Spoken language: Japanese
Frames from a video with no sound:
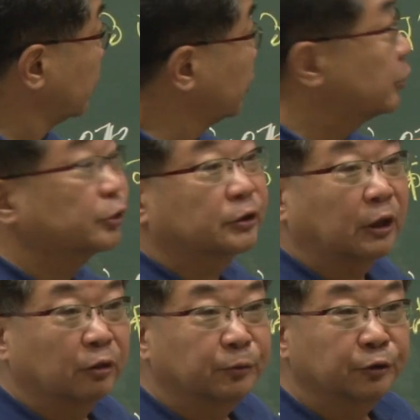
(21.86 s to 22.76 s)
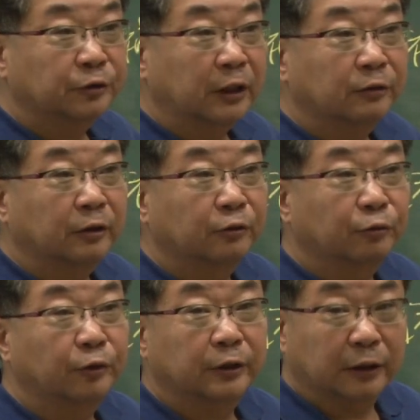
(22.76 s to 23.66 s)
いくつかのミュータントが
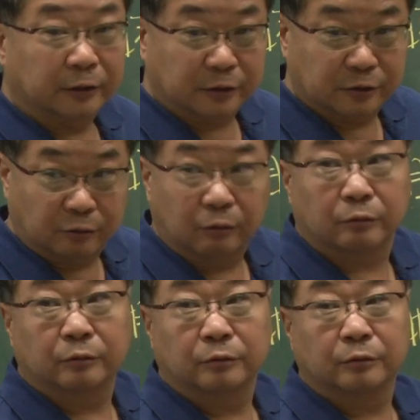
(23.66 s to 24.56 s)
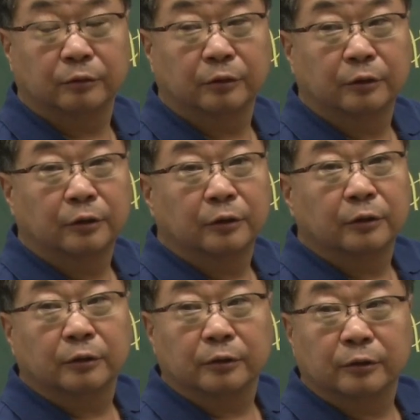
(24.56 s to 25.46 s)
取れたんですけど
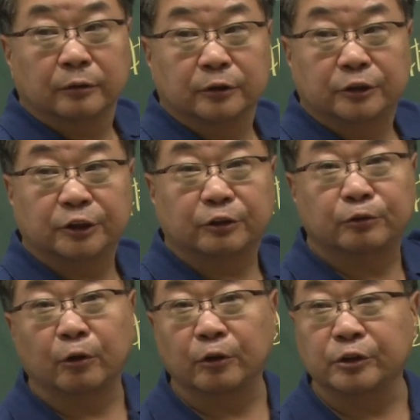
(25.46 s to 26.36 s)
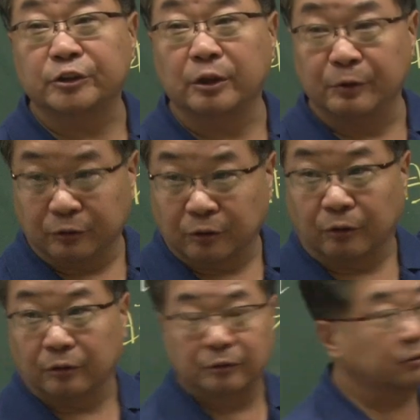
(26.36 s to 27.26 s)
クローニングしてみると